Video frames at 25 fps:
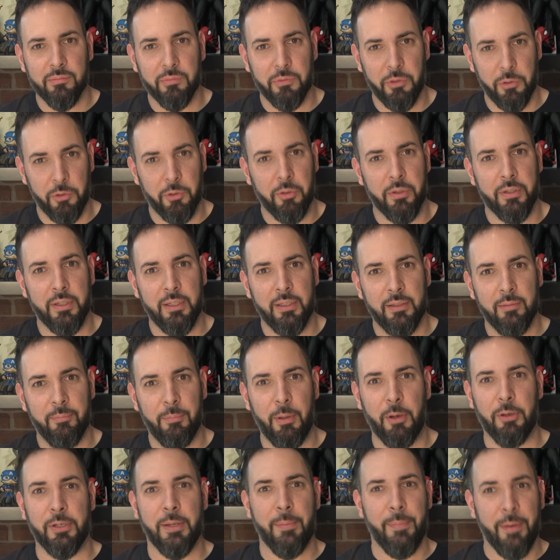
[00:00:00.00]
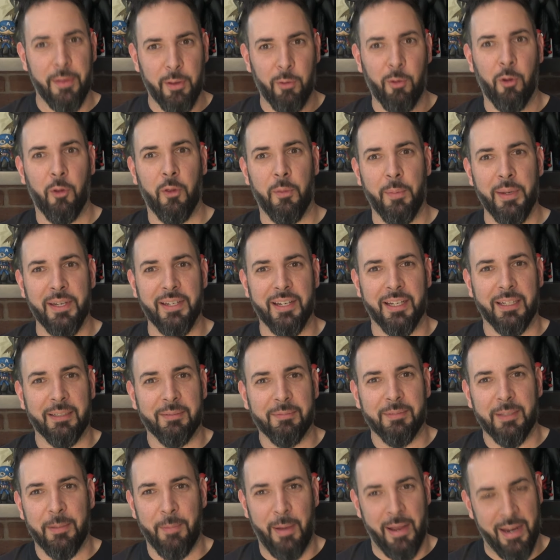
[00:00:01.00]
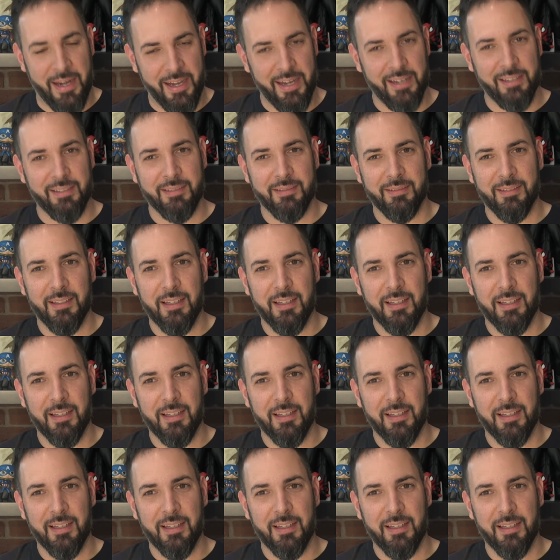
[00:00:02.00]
Yo creo que sí. Pero siempre de juego de mesa, ¿eh? ¿Te imaginas?